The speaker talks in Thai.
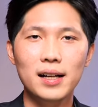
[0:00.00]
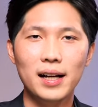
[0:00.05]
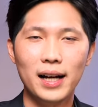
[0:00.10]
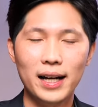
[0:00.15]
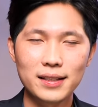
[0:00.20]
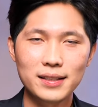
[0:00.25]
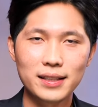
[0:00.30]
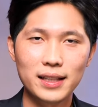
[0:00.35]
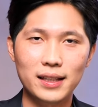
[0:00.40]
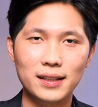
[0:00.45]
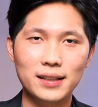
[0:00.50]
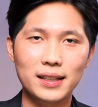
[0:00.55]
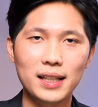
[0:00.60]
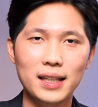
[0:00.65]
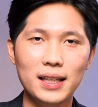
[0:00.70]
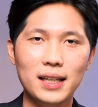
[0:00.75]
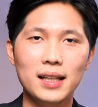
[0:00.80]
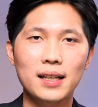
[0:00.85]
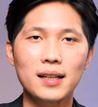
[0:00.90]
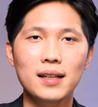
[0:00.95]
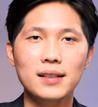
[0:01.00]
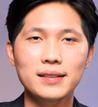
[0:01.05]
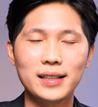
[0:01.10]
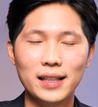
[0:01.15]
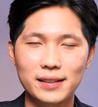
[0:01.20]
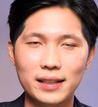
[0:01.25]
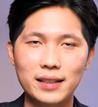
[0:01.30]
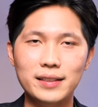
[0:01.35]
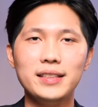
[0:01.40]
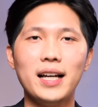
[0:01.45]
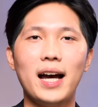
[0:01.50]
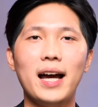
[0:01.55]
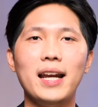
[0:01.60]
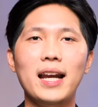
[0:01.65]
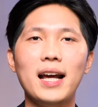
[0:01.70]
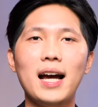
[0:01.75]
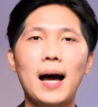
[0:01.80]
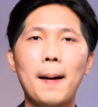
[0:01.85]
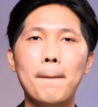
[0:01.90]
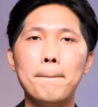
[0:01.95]
ให้สิ่งที่ตัดสินใจ
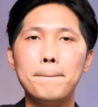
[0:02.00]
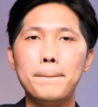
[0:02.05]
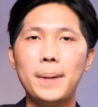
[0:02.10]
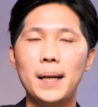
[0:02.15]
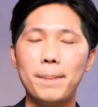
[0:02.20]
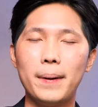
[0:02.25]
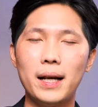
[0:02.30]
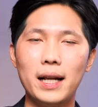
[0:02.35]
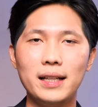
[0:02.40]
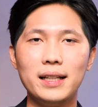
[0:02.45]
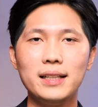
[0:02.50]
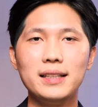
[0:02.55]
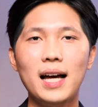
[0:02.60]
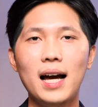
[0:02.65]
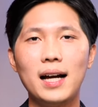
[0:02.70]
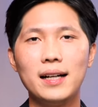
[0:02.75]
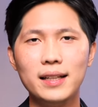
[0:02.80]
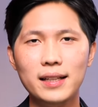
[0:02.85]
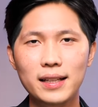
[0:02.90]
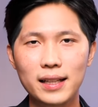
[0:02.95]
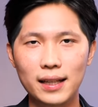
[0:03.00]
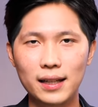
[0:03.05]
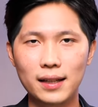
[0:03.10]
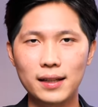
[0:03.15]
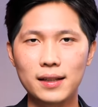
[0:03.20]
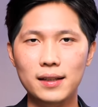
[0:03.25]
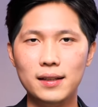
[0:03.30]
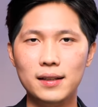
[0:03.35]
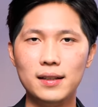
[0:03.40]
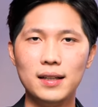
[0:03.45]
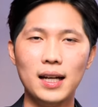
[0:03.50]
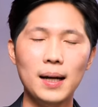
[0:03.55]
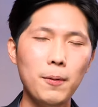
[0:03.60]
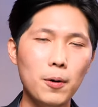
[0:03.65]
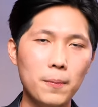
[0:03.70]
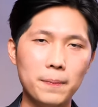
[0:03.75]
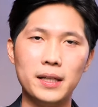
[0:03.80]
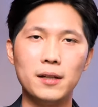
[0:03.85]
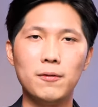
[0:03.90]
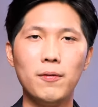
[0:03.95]
นะครับเป็นไปในทิศทางที่ดีขึ้นและผ
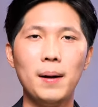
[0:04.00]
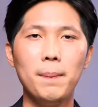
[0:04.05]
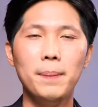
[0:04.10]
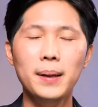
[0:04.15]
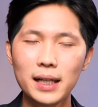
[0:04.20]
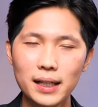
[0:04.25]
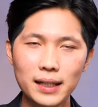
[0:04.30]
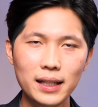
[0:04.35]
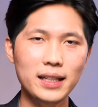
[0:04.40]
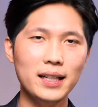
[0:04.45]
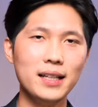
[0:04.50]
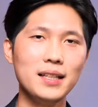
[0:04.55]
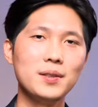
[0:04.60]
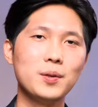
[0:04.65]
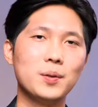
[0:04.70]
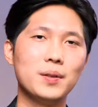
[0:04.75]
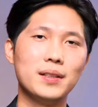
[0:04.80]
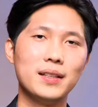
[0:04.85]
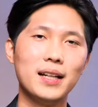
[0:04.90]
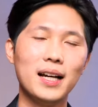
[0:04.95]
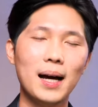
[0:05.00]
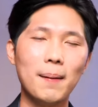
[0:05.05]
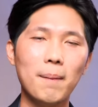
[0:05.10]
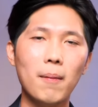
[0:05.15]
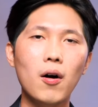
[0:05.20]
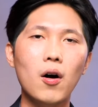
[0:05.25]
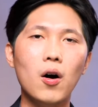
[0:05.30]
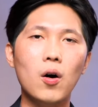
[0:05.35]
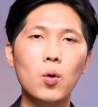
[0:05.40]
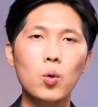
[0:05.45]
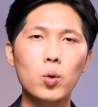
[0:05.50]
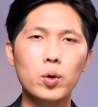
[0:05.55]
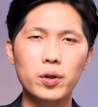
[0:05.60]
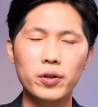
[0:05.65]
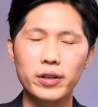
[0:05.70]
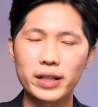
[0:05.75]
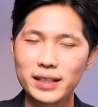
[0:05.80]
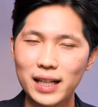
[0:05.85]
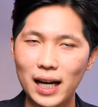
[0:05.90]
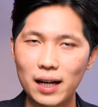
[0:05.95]
มคิดว่าเพื่อนที่ดีที่สุดนะครับของคุณ
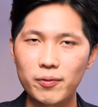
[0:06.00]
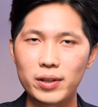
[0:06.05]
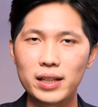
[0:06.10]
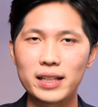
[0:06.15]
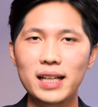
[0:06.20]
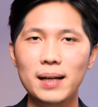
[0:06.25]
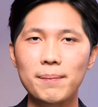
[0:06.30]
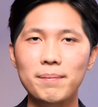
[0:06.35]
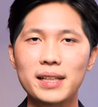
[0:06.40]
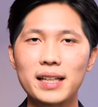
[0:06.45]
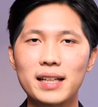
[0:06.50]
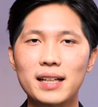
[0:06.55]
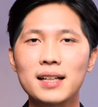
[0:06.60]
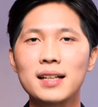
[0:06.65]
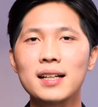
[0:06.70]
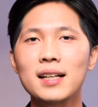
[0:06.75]
ริชาร์ดวิลเลียมเนี่ย